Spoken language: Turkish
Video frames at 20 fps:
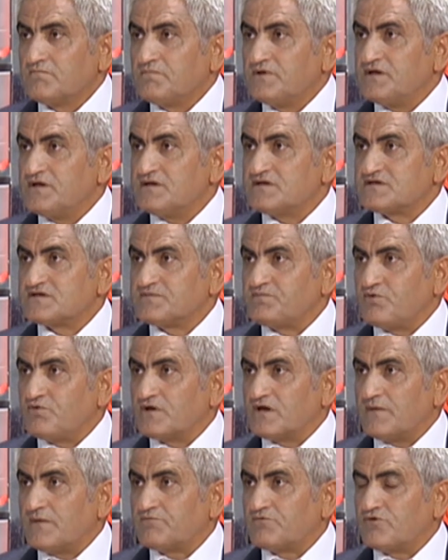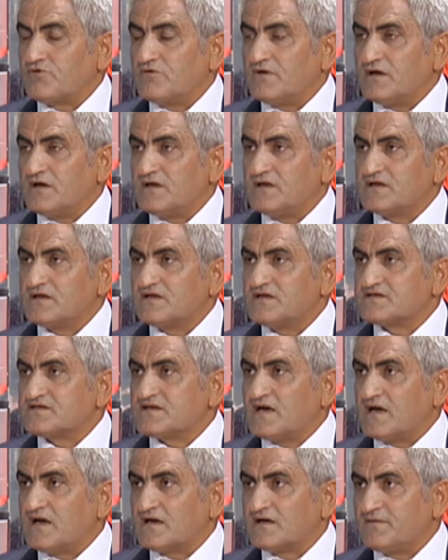Bir, spor yaptırıyorlar. iki
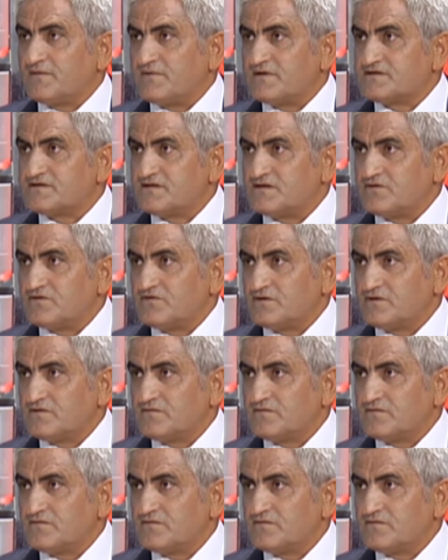sağlıklı besleniyor.